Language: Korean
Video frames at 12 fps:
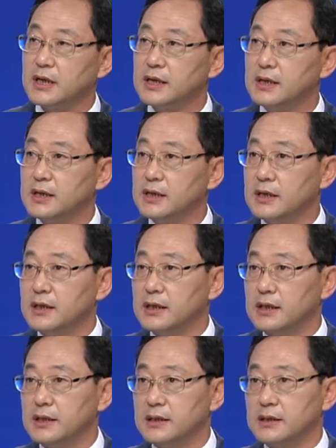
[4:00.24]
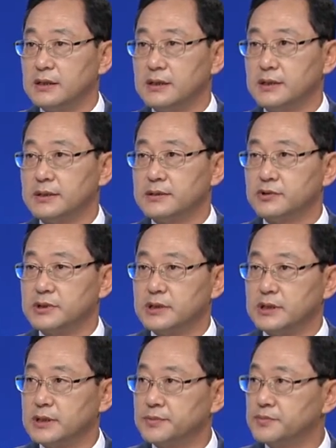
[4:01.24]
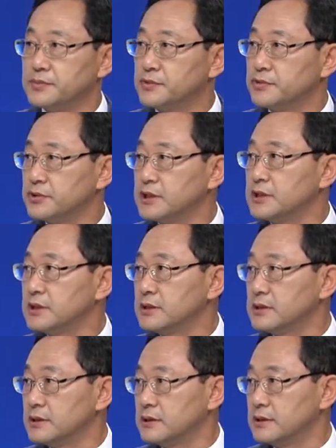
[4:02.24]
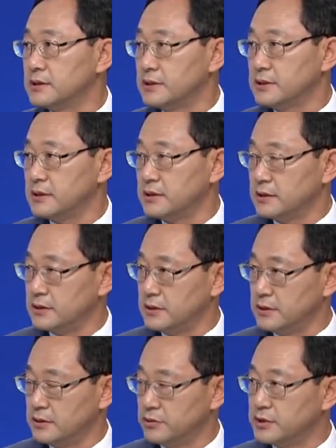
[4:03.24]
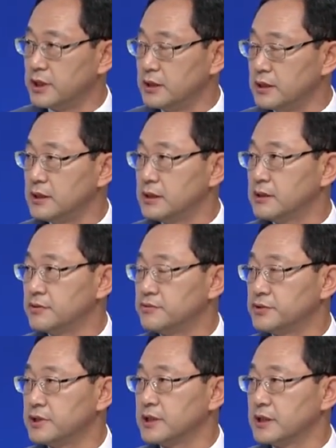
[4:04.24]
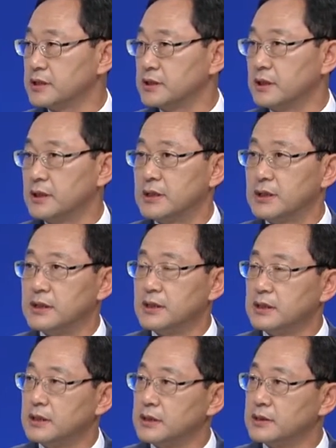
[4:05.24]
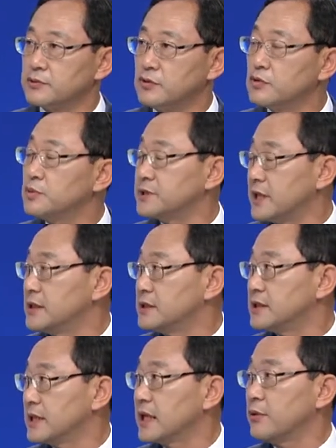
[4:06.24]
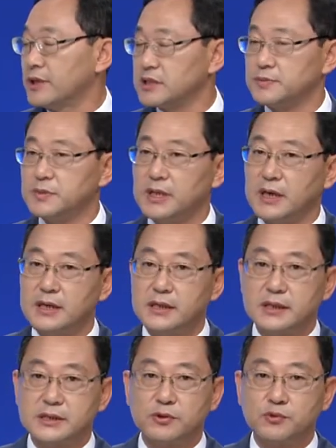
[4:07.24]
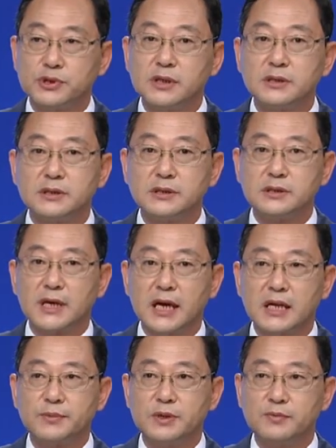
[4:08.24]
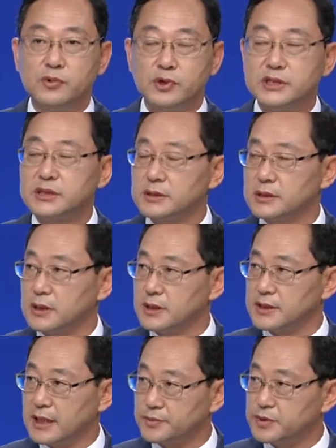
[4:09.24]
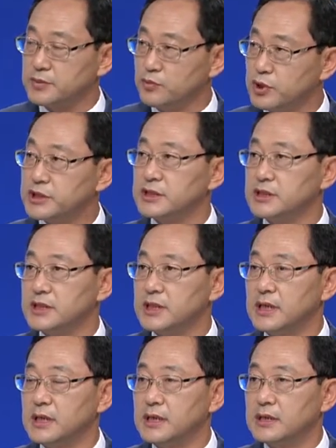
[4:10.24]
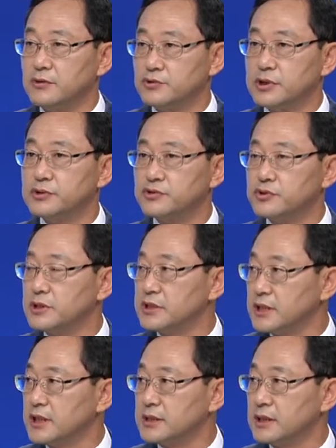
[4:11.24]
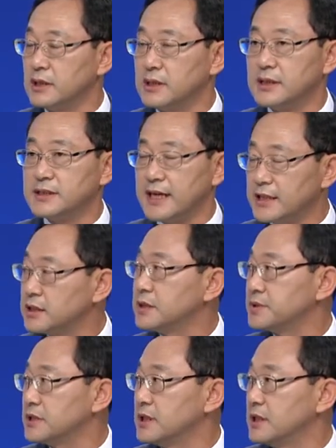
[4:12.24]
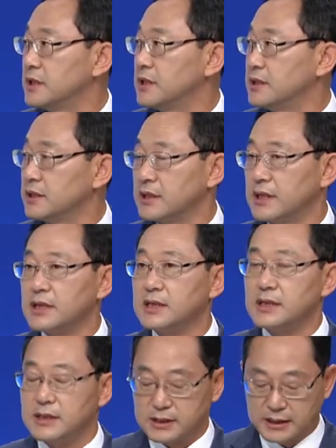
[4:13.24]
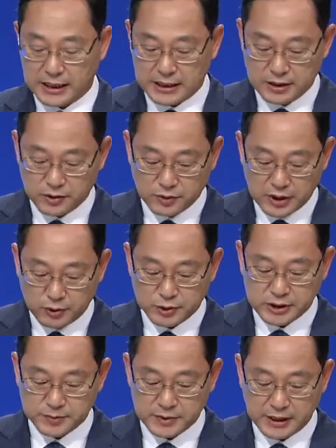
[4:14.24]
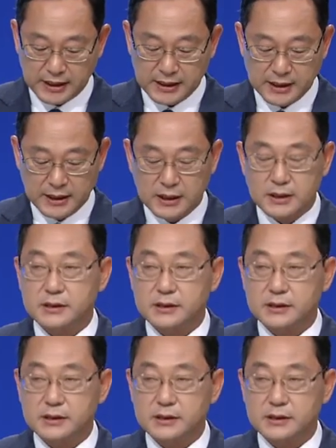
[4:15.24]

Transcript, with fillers: 제가 어, 취임 추진 위원단을 구성해서 어, 꼼꼼히 잘 챙겨왔습니다. 그래서 우선 산업이 무엇이 저 사업들이 무엇인지 우선 순위를 정해서 차질 없이 이렇게 해 나가려고 하고 있습니다. 네.